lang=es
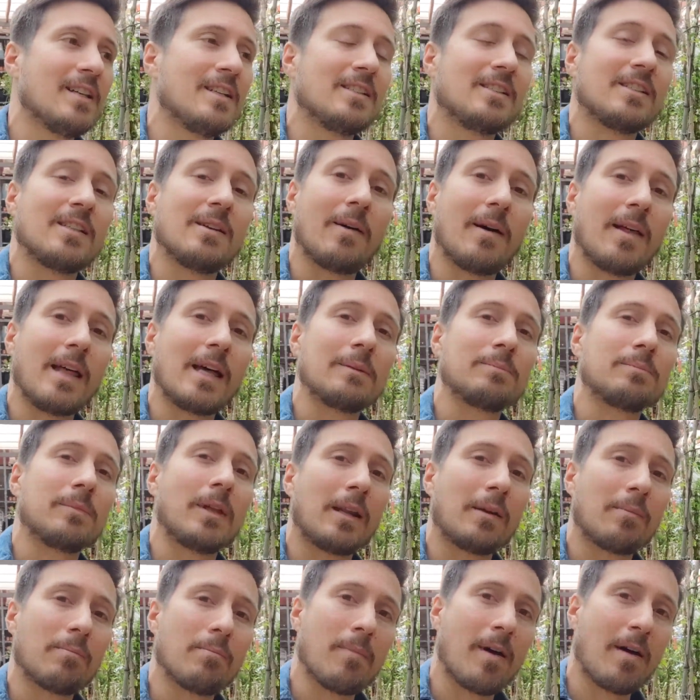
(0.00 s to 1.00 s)
y se va a
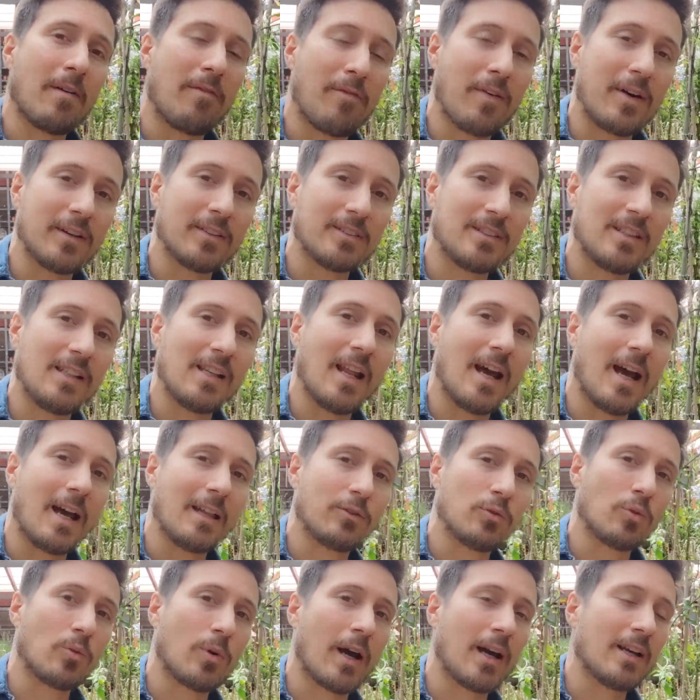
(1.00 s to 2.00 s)
adaptar más fácil
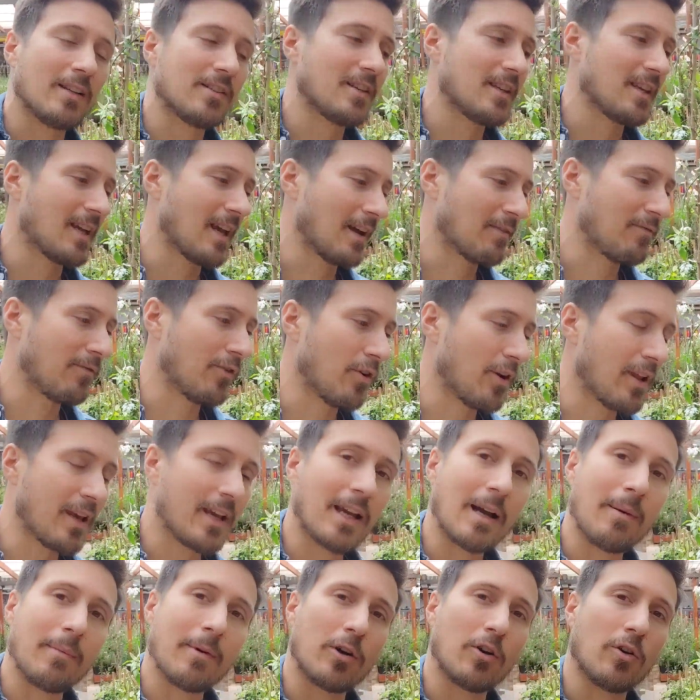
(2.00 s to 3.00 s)
a tu casa y que
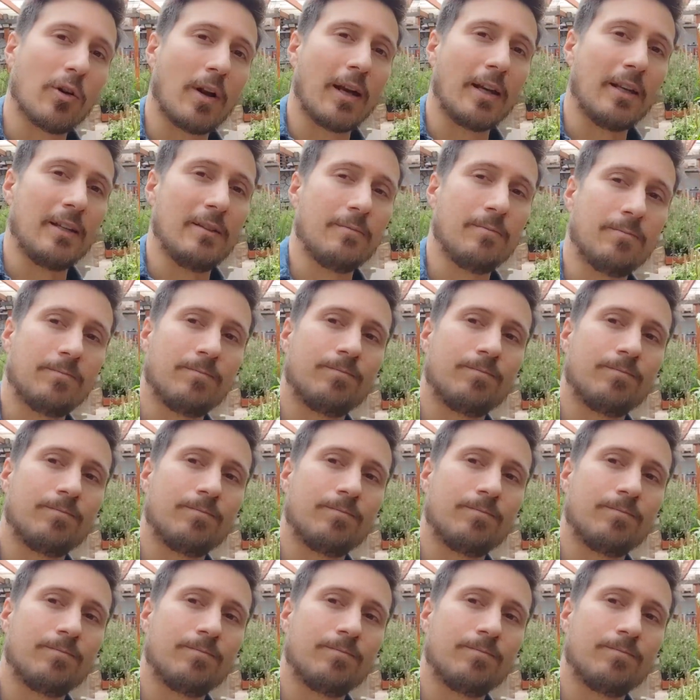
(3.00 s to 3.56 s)
florezca mejor ahí.